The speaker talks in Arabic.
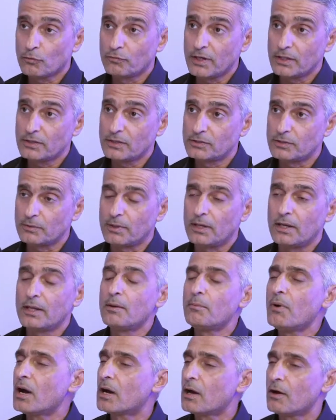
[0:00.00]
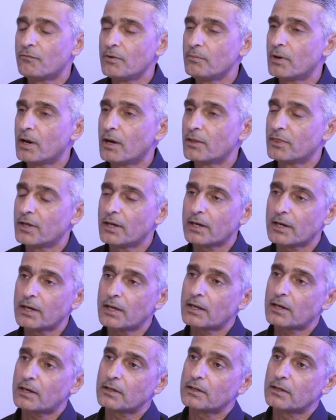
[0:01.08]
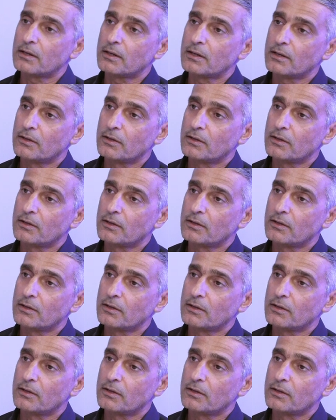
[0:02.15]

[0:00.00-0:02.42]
اسوق في نادي الشبل لانه ما كان في مكان ثاني غير